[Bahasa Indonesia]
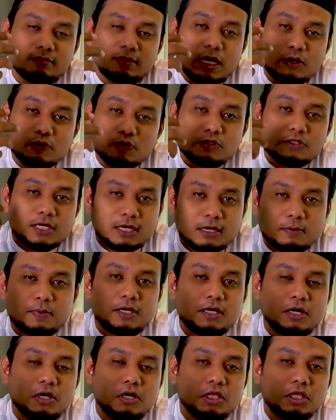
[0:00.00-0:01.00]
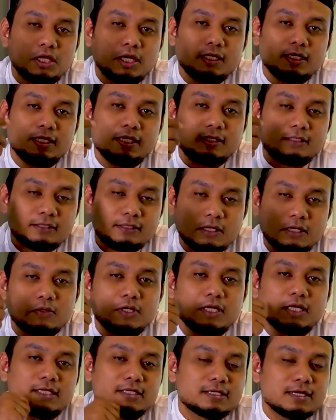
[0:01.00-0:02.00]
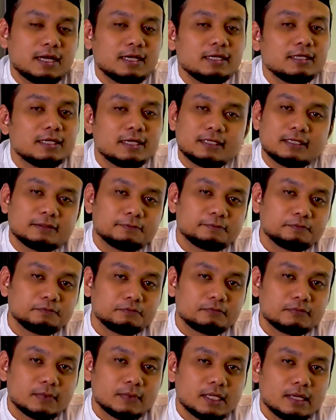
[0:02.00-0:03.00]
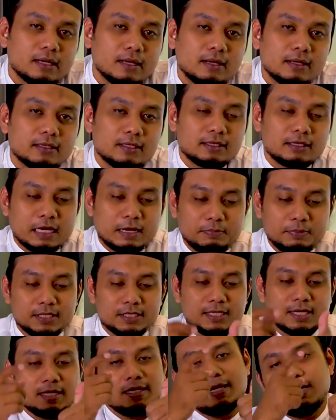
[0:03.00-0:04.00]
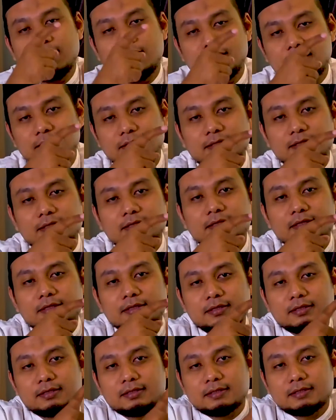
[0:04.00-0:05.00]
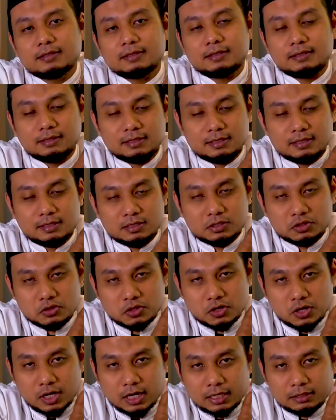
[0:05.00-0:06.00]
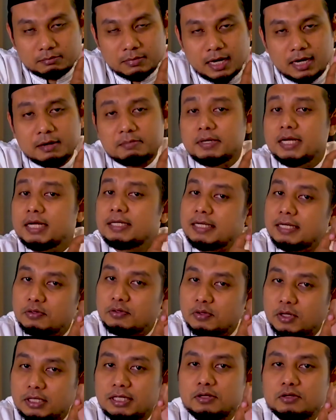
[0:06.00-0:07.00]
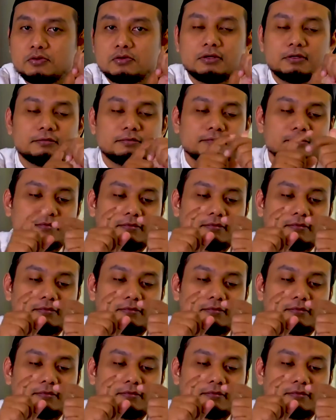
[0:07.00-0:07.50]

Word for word: Takut saya kepada Allah ini jauh di atas kalian. Tetapi saya uh, sholat malam dan saya juga tidur.